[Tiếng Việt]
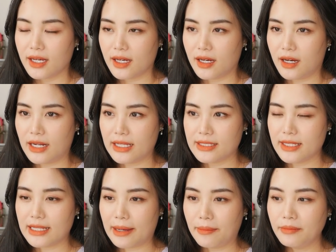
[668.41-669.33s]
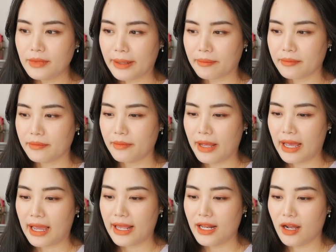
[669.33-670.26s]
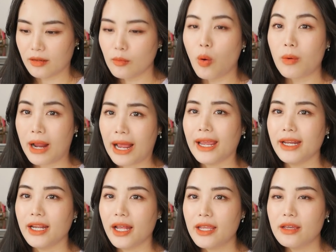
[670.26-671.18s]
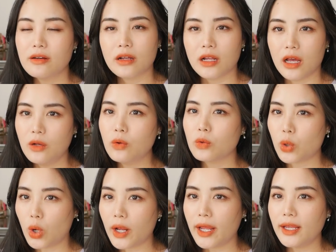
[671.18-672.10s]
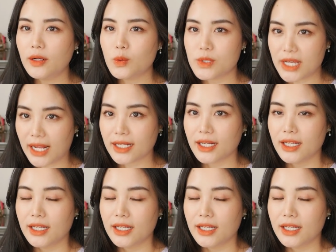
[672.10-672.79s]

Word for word: uh, Lan sẽ tắm tầm hai lần một ngày để giữ cơ thể luôn thoáng luôn sạch.